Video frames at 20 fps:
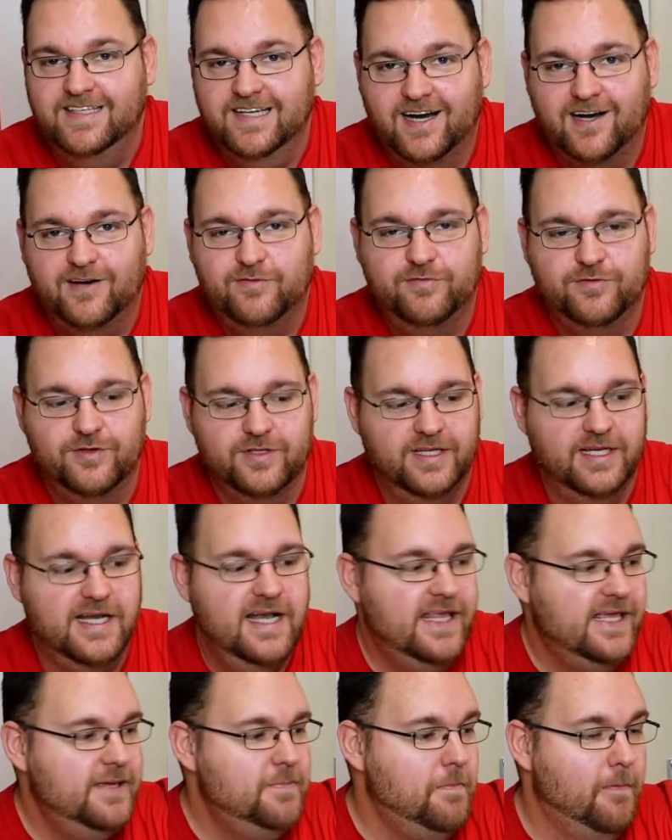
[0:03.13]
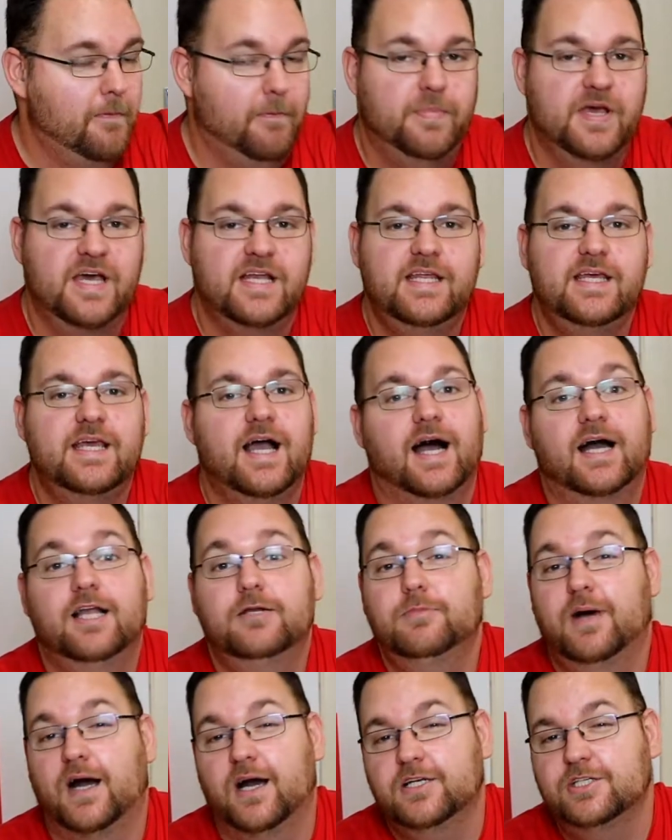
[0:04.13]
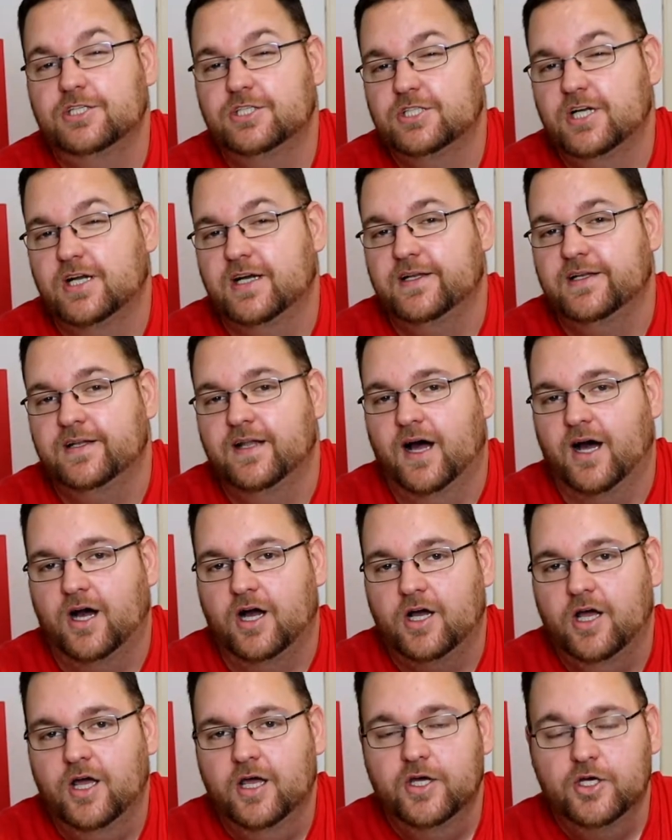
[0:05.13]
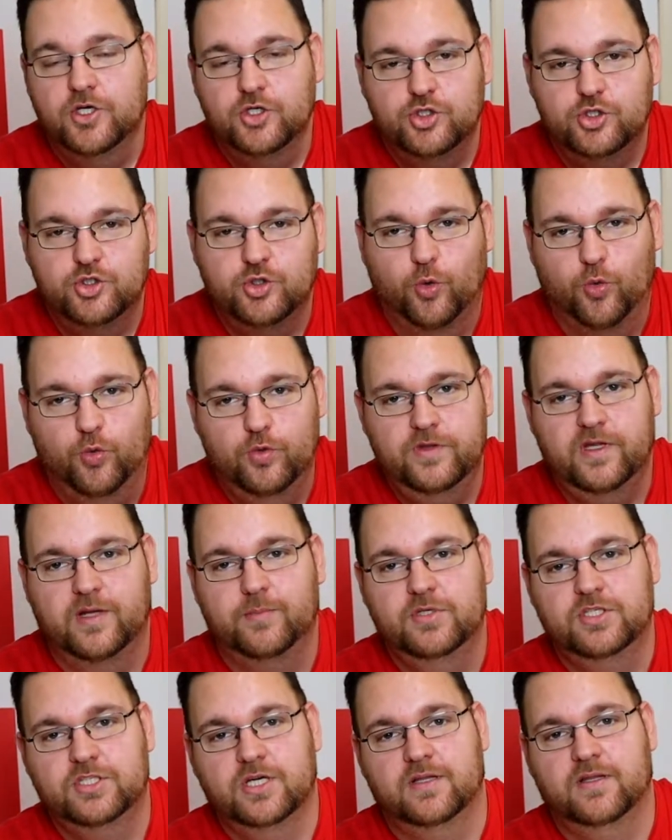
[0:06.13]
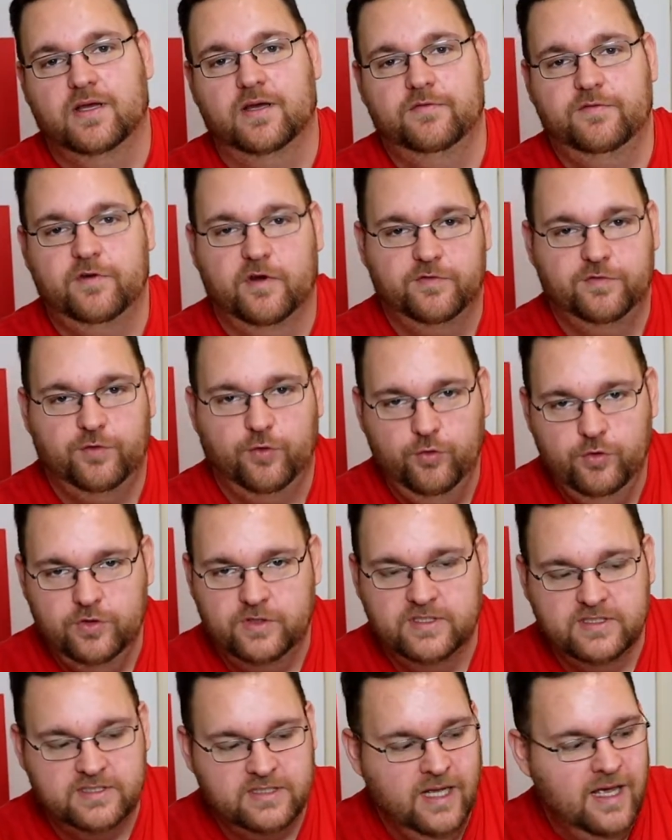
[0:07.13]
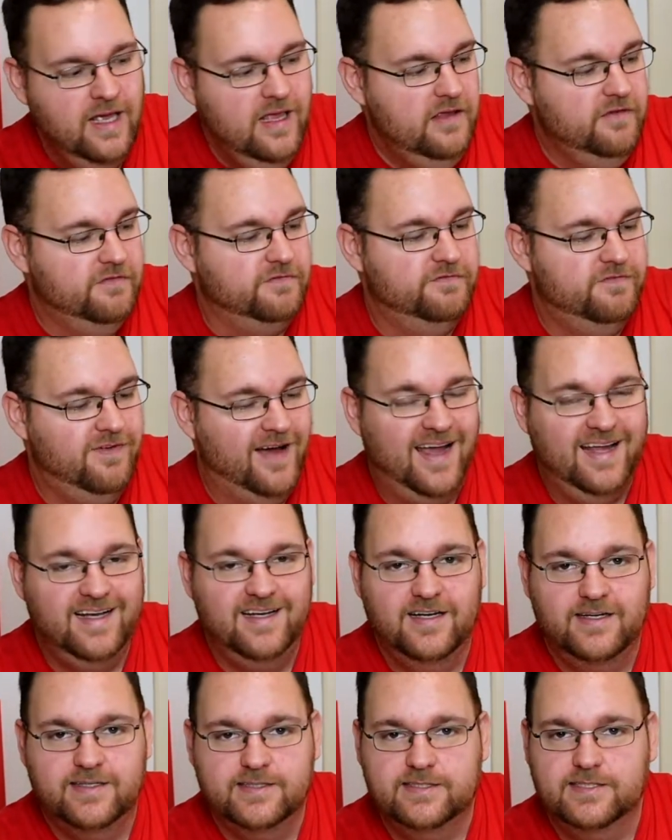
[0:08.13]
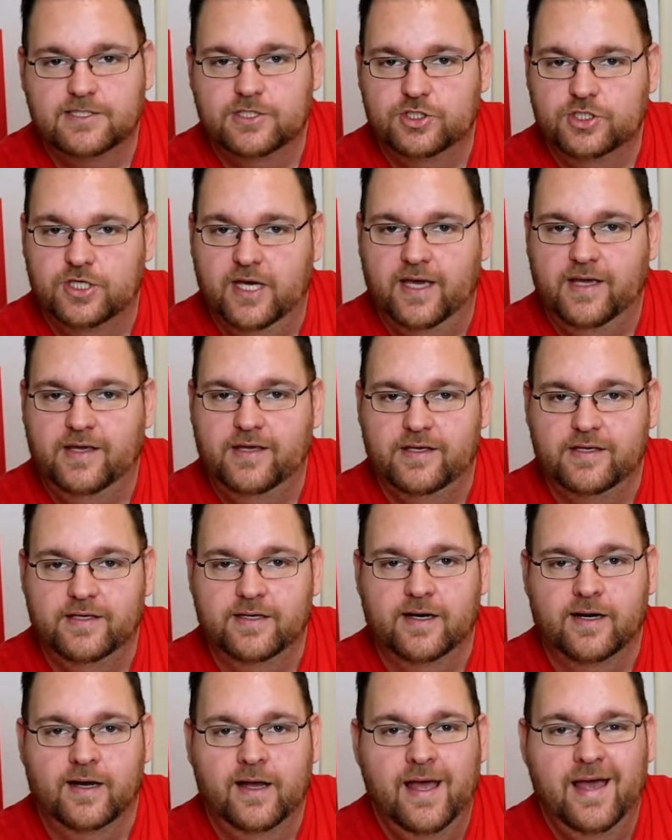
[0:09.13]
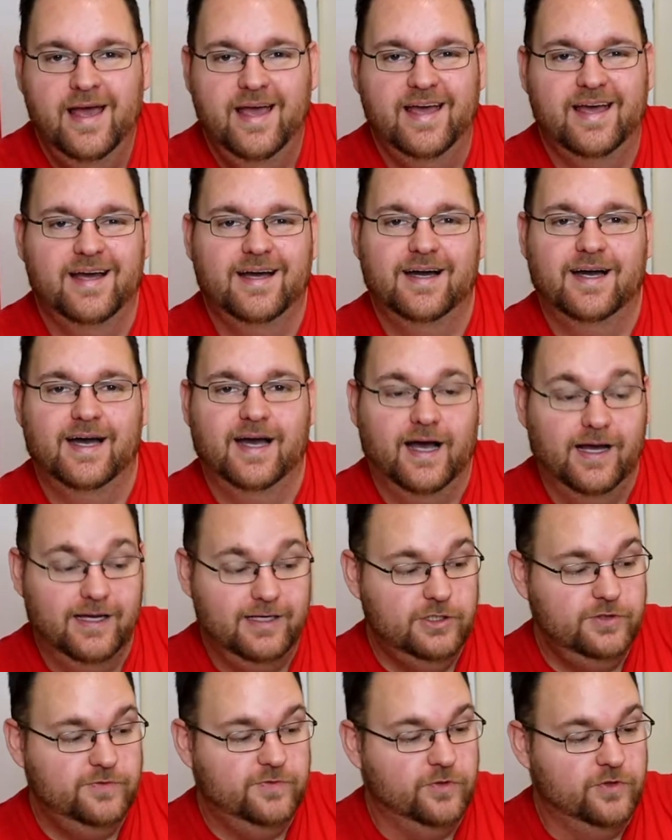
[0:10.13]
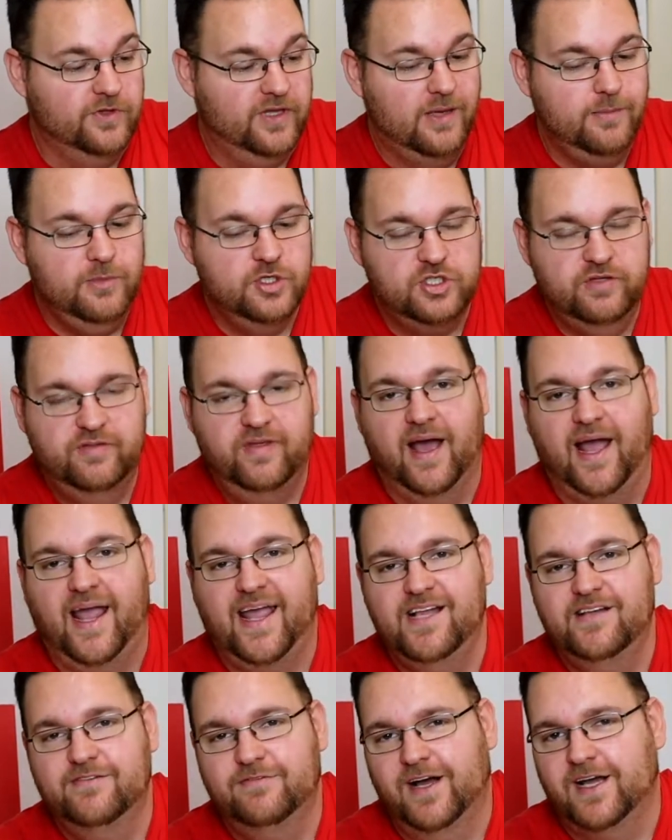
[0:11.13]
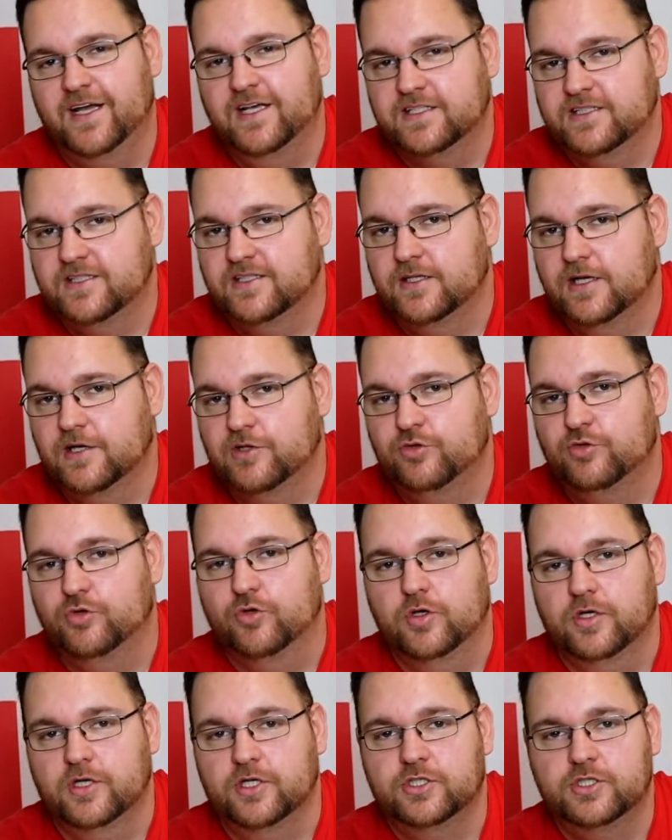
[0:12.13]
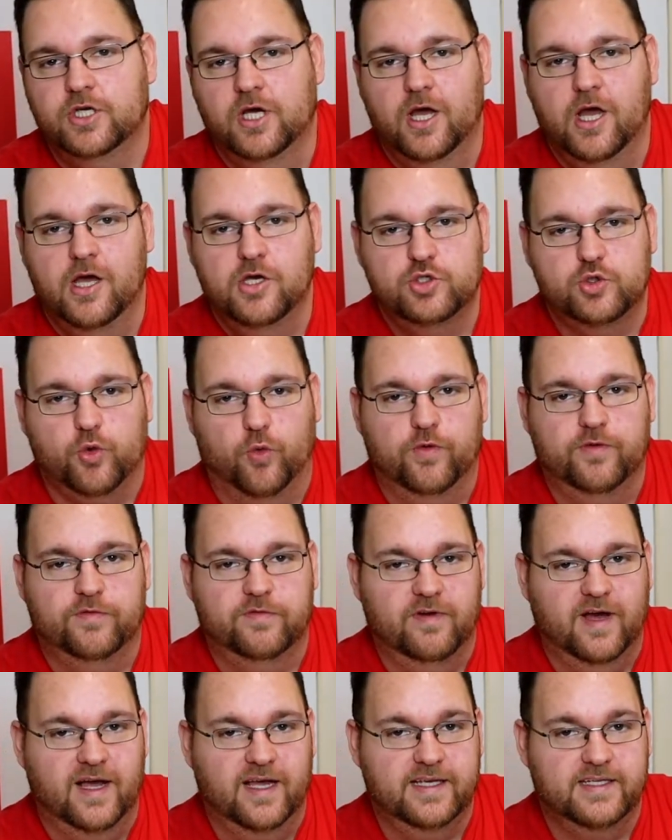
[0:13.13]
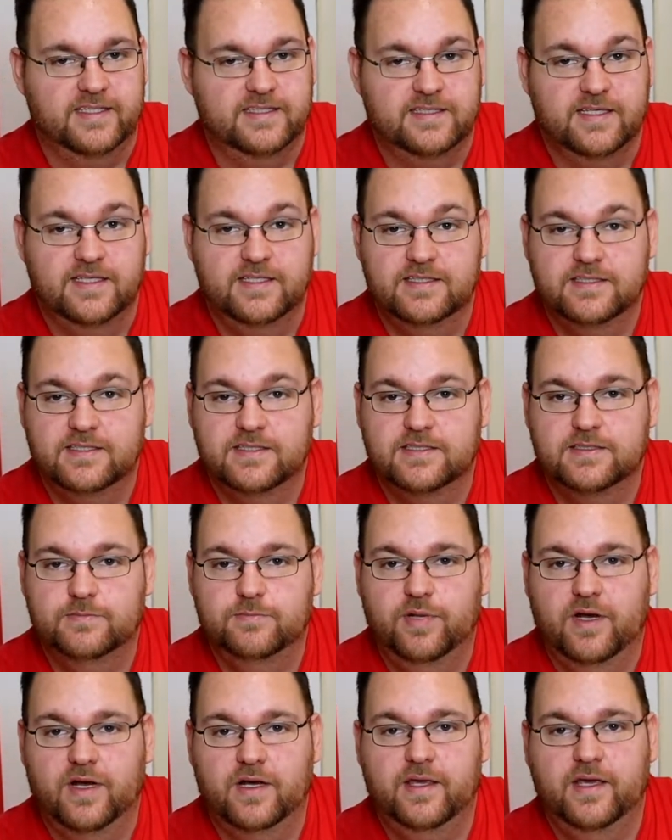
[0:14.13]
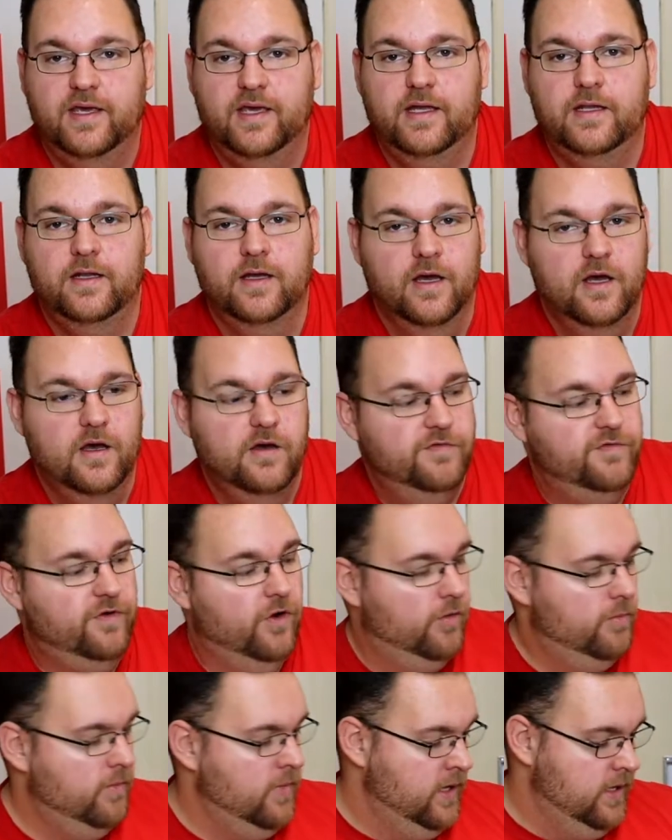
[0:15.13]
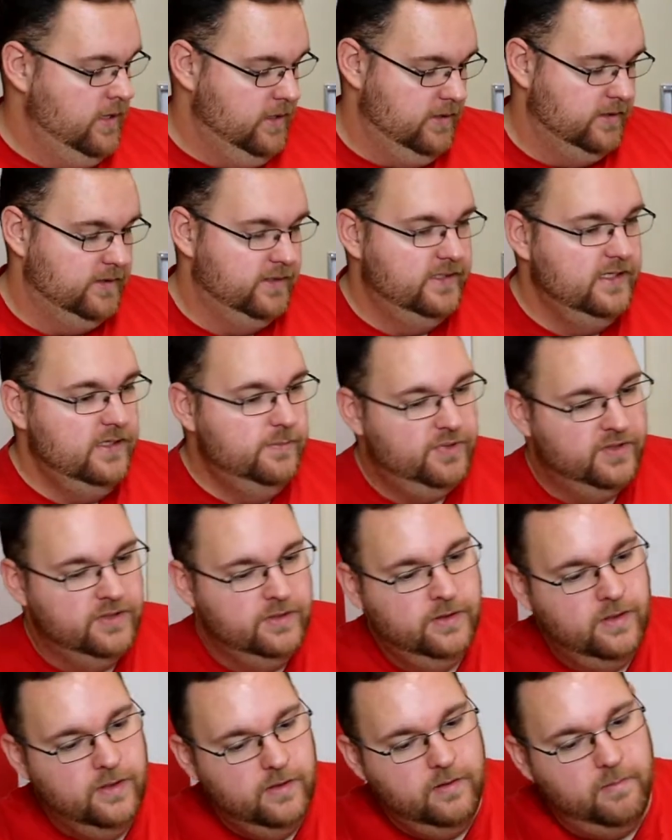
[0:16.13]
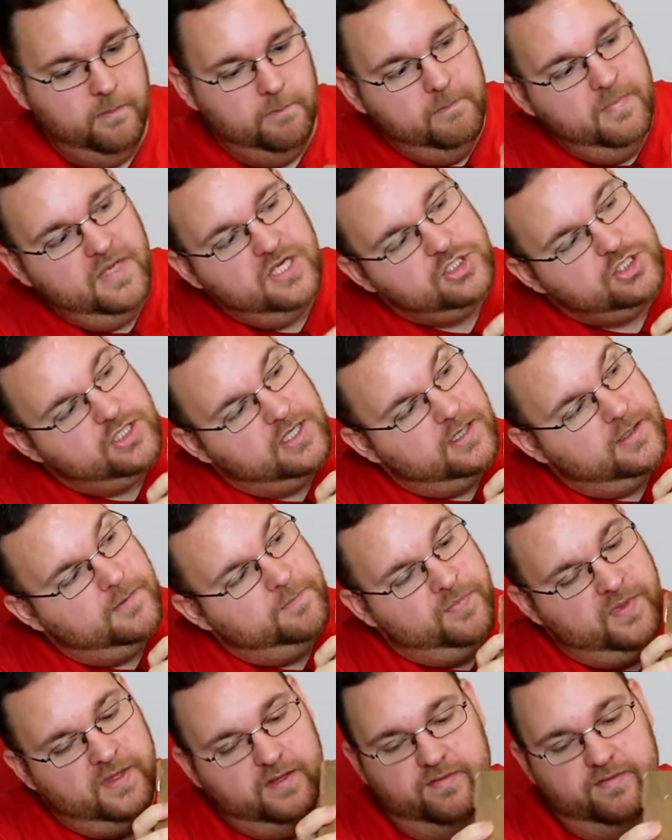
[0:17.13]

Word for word: Ja, für den lieben Benny allem Anschein nach schon, denn mich hat ein verfrühtes Weihnachtsgeschenk hier erreicht, von dem ich teilweise natürlich schon weiß. Denn es ist ein Paket vom lieben Mischer.